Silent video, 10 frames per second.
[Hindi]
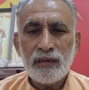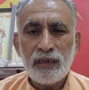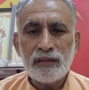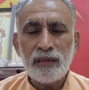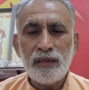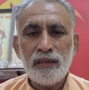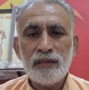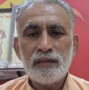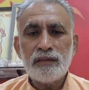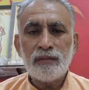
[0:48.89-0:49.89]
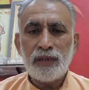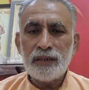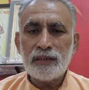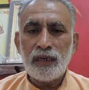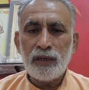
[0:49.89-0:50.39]
खत्री
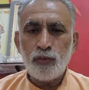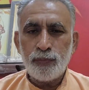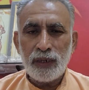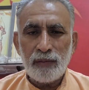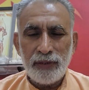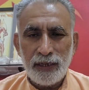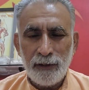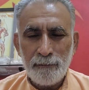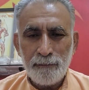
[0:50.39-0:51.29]
समाज का एक उपनाम है